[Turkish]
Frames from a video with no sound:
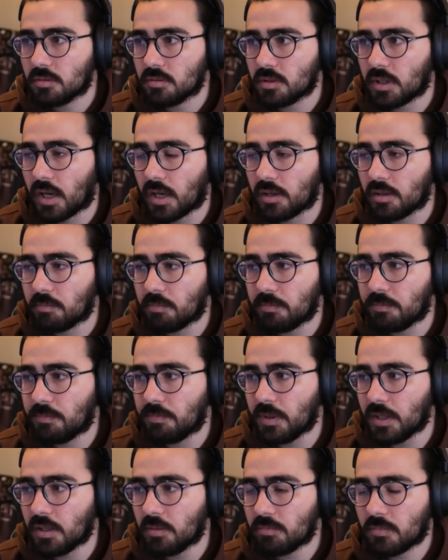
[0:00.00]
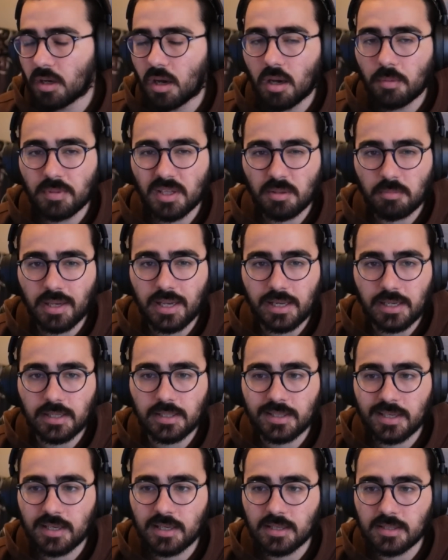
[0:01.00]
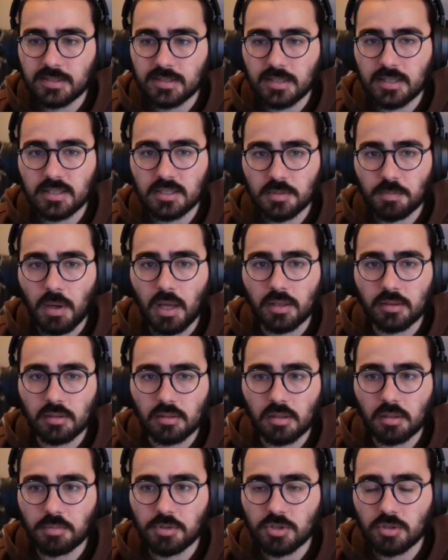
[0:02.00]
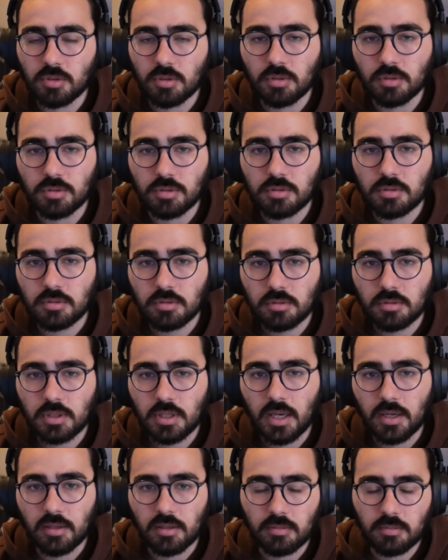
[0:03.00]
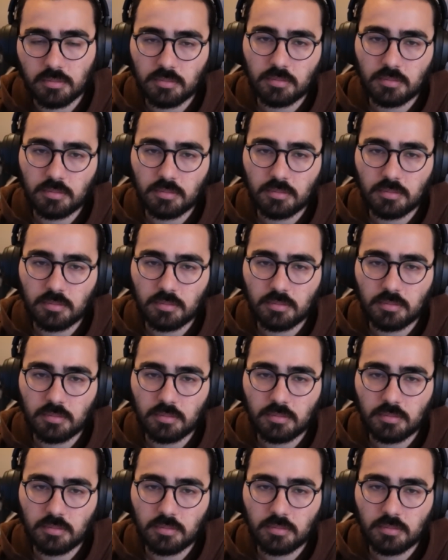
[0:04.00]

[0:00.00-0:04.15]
Yani benim tahminim 52-48 bandında bir şey olur. Yani